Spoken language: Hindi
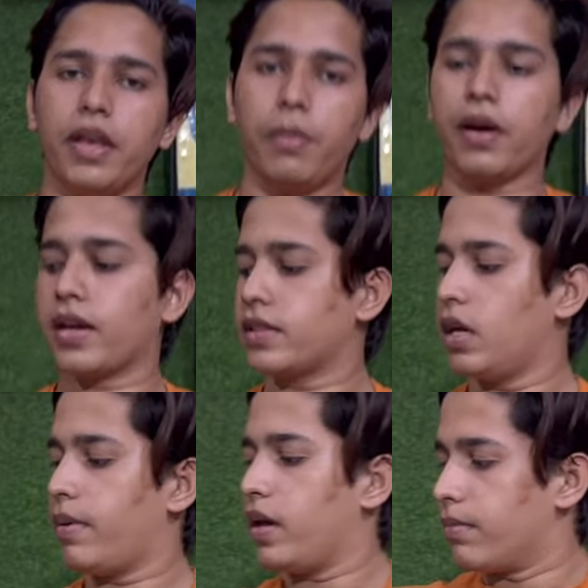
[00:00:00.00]
नमक रखते
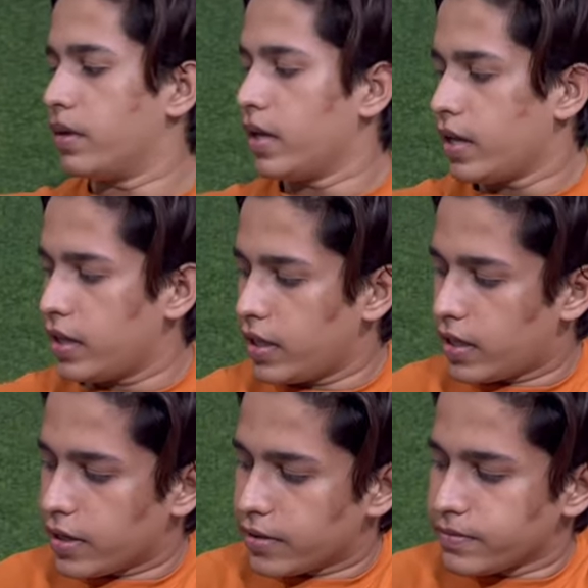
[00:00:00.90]
हैं भाई हम ये
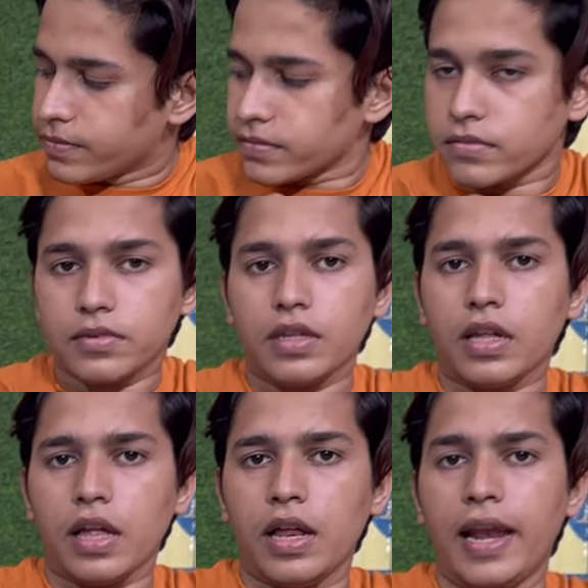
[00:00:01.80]
देखिए
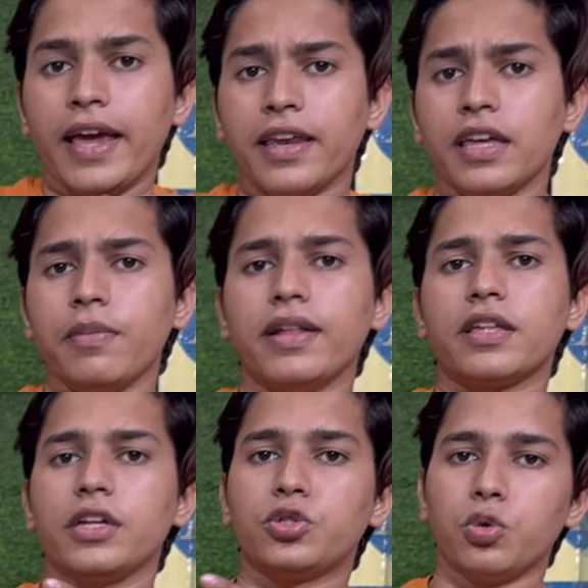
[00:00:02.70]
लाइकरा की बात
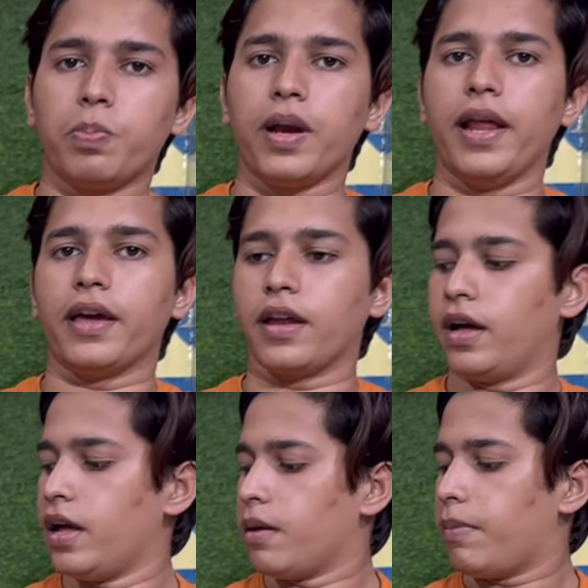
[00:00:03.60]
करें सुपर लाइकरा
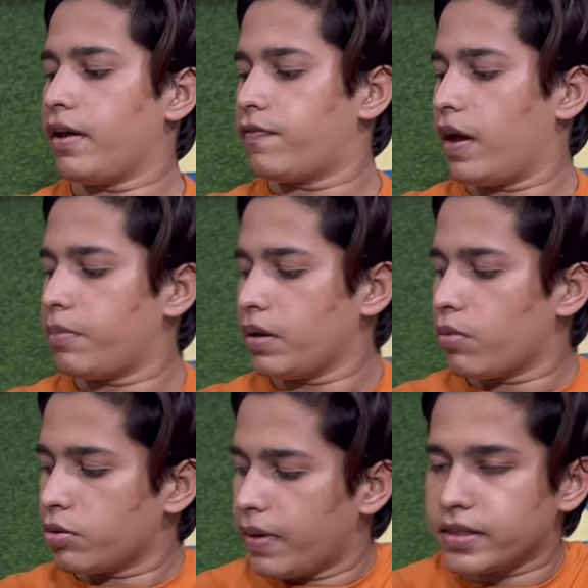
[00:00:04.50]
भाई फैब्रिक
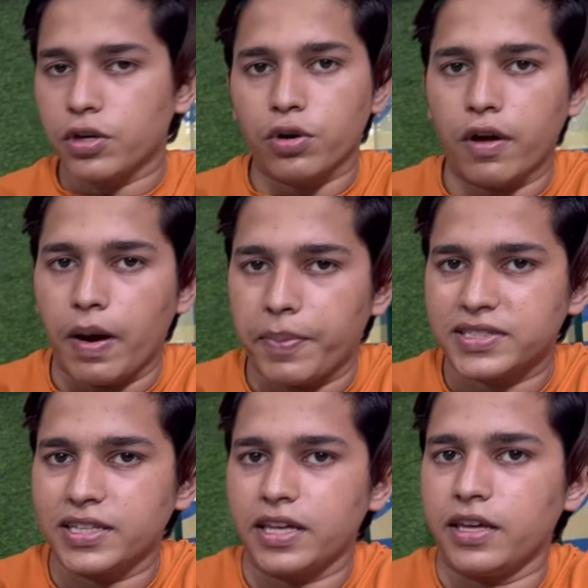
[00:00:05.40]
बहुत बेहतरीन हो रहा है वापस
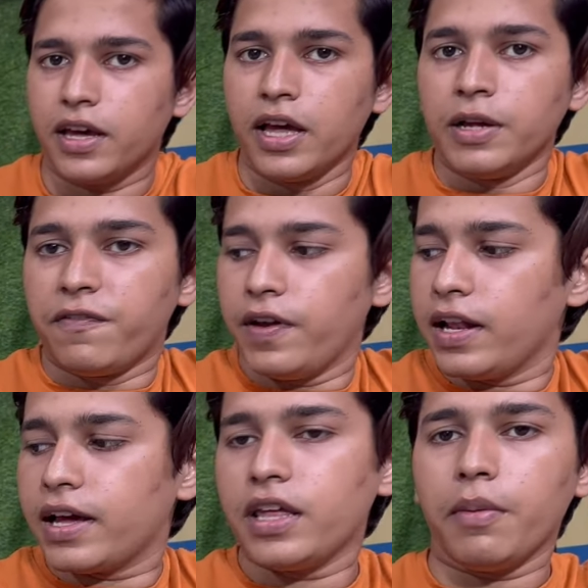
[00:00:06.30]
से देखिए फील
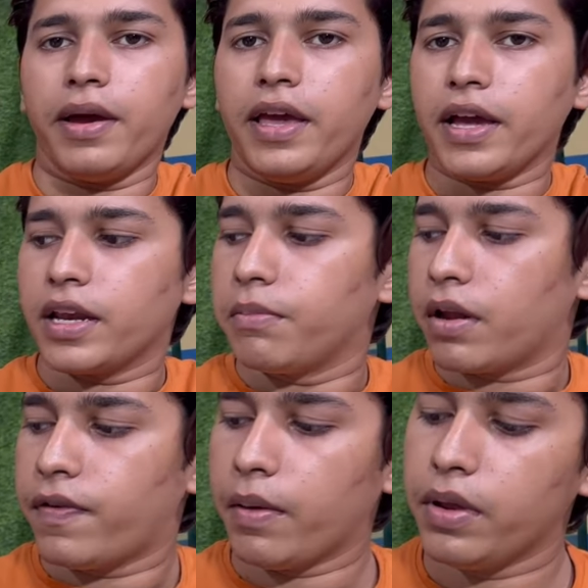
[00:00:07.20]
करिए भाई एक नंबर
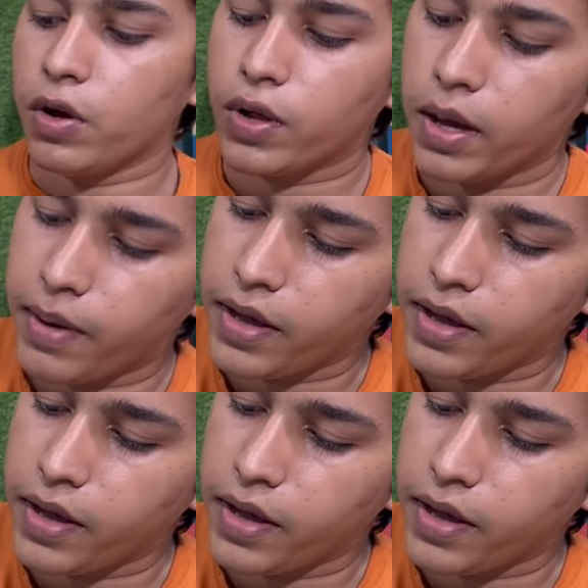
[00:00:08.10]
फैब्रिक हो रहा है भाई